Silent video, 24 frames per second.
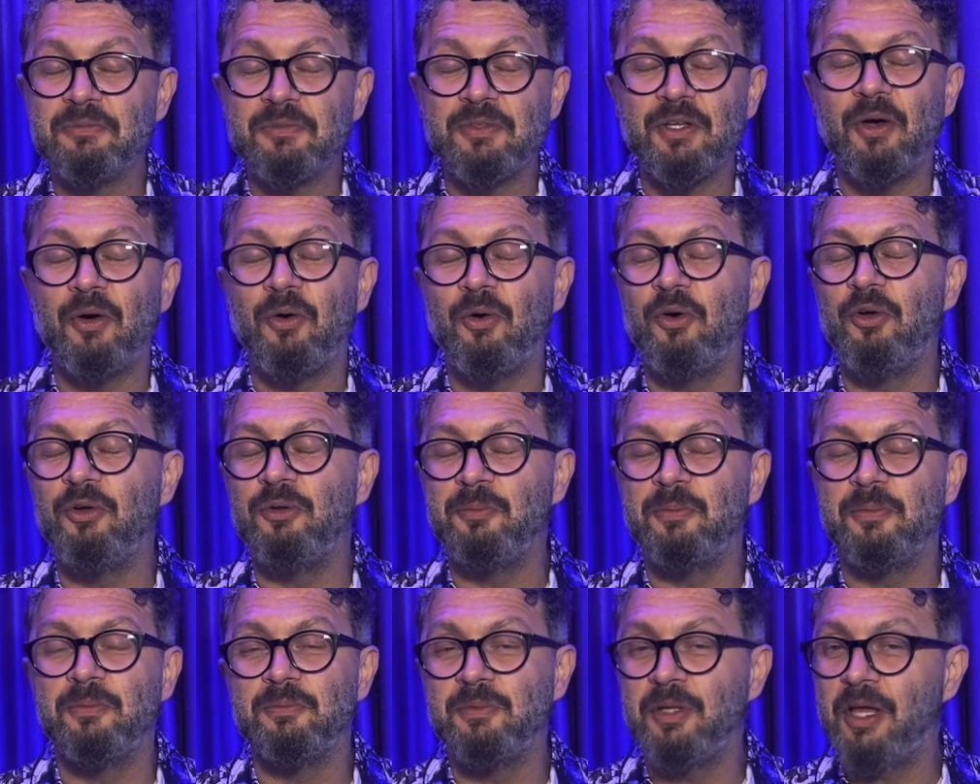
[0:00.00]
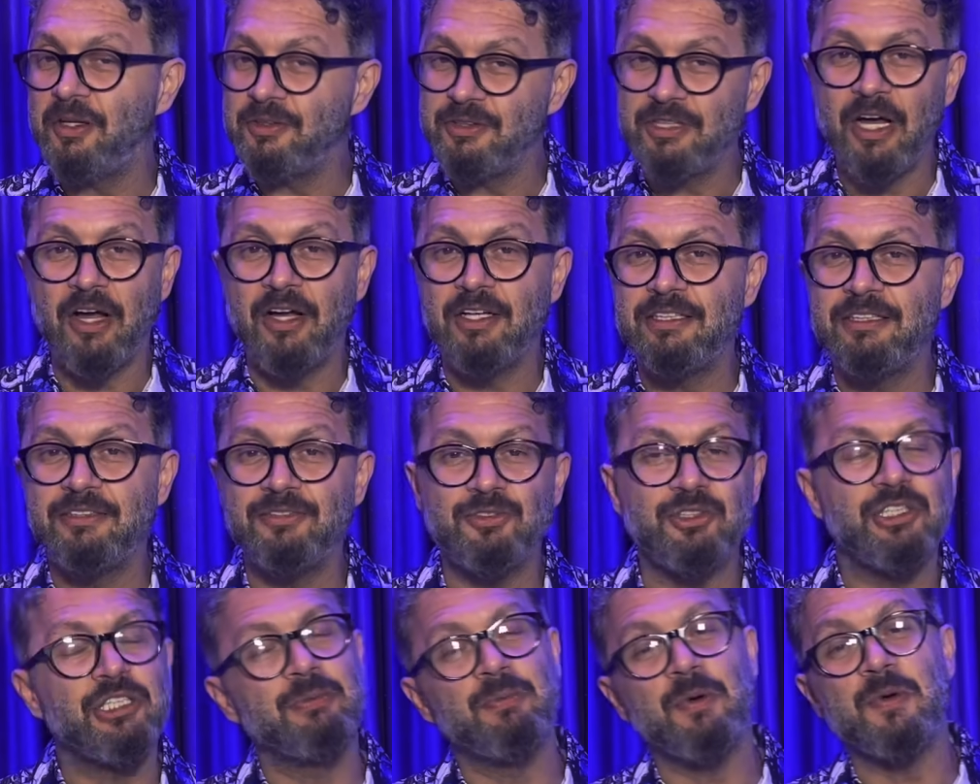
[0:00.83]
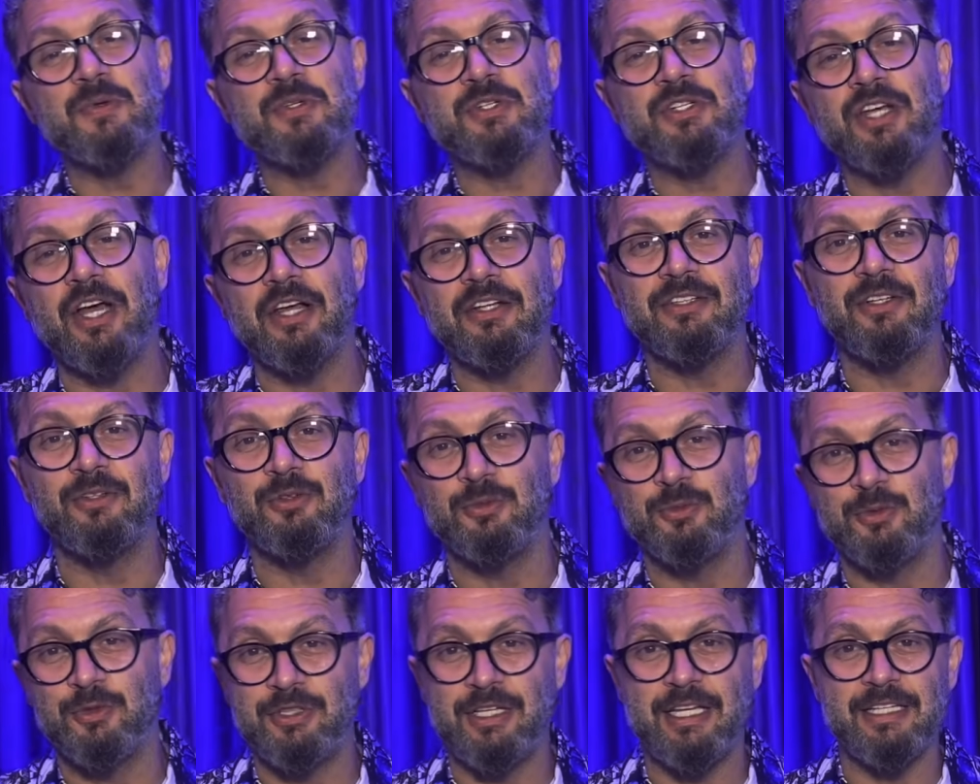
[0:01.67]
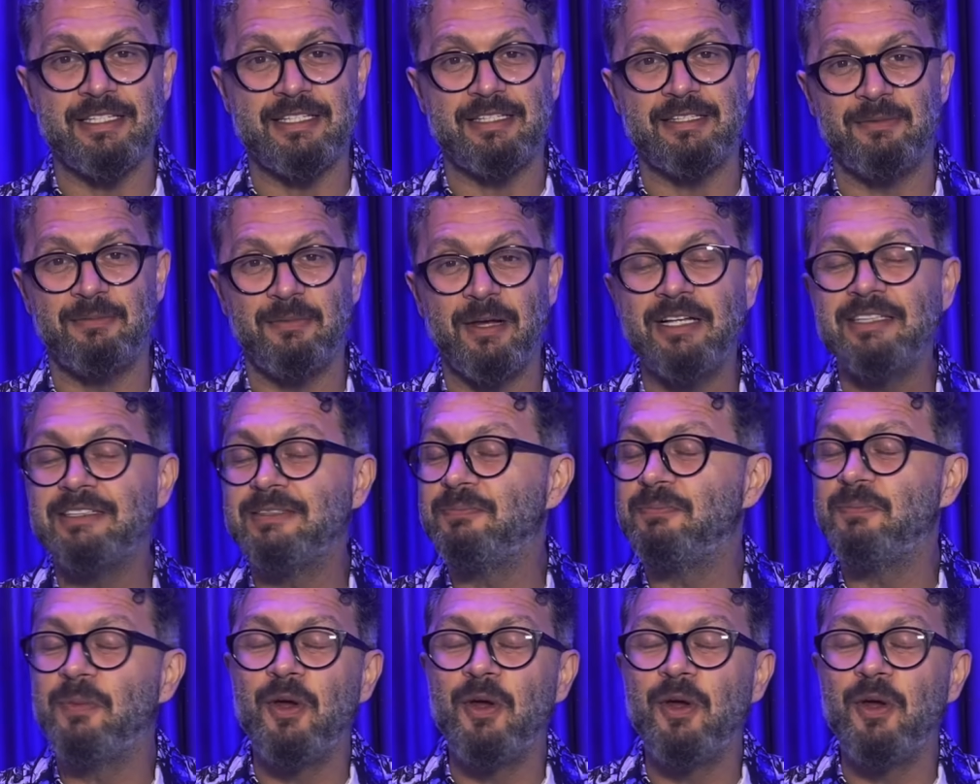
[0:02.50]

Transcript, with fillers: Ee, ol, yani çıkmamış candan umut kesilmez.